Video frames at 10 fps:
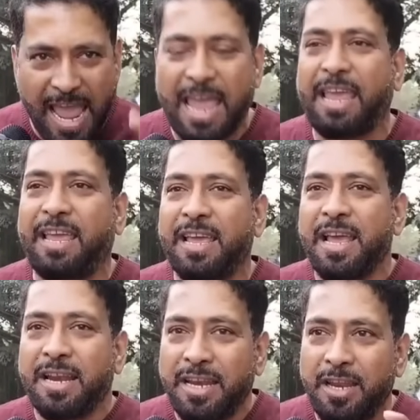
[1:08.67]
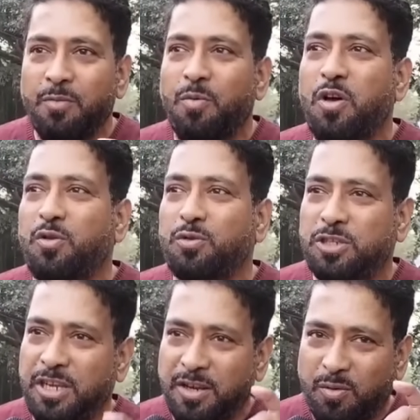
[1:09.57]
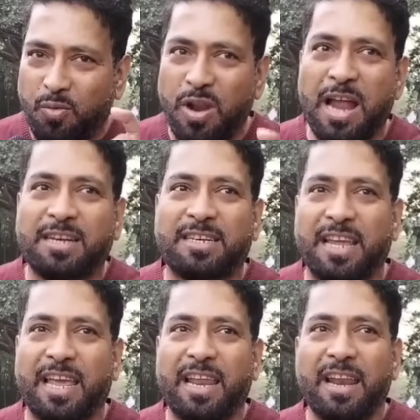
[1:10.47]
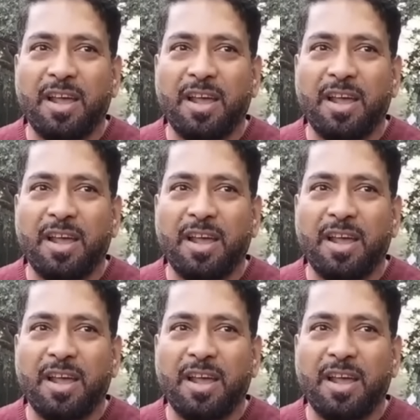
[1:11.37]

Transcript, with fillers: এই নিম্ন রুচির কুনাট্যের